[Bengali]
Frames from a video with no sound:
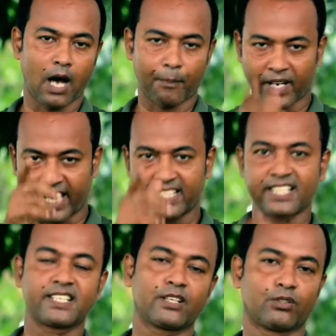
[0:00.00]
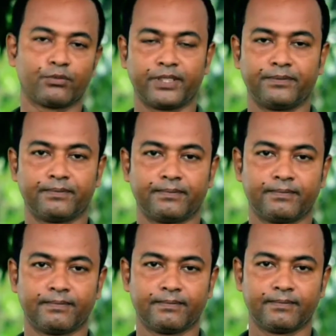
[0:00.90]
আপনার খেতে ইচ্ছে করবে
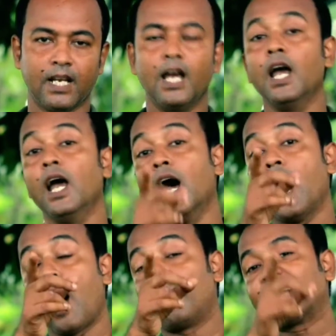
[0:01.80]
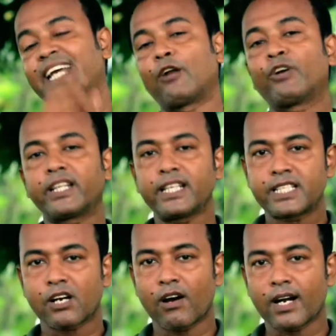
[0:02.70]
আমাদের কেন খেতে
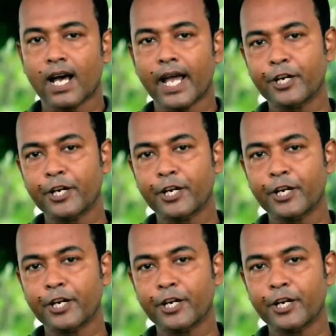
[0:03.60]
ইচ্ছে করে না